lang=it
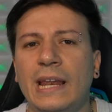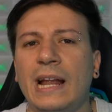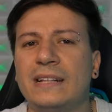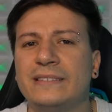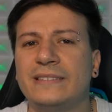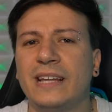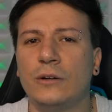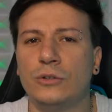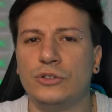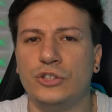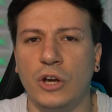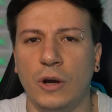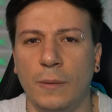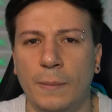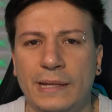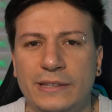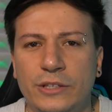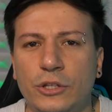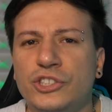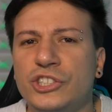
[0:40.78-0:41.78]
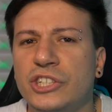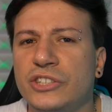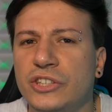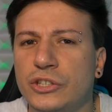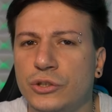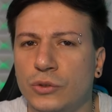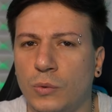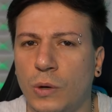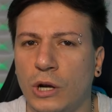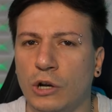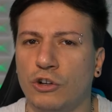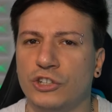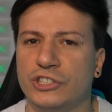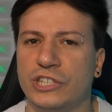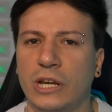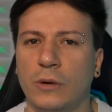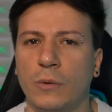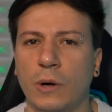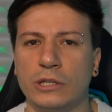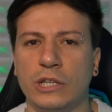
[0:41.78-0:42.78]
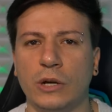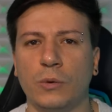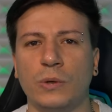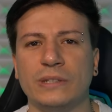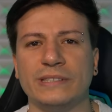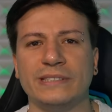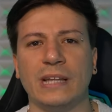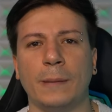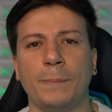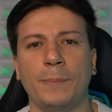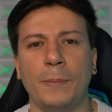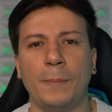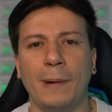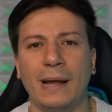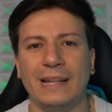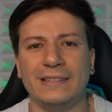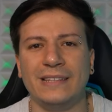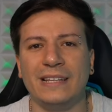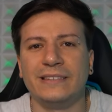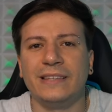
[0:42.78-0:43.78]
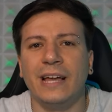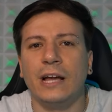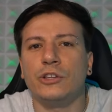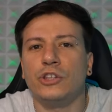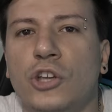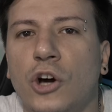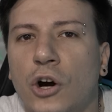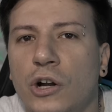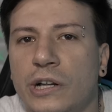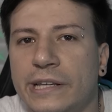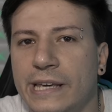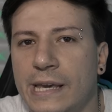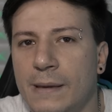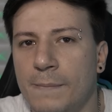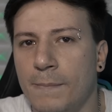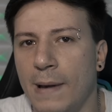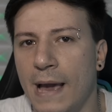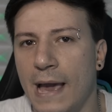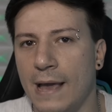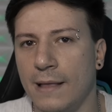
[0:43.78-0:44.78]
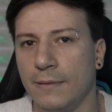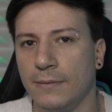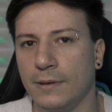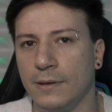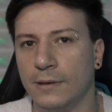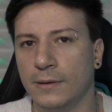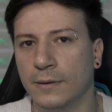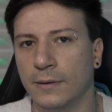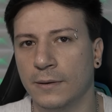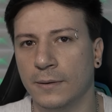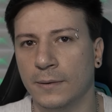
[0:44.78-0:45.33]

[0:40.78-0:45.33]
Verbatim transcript: In realtà ultimamente ho sentito qualcosa riguardo a quest'app maledetta Talking Ben.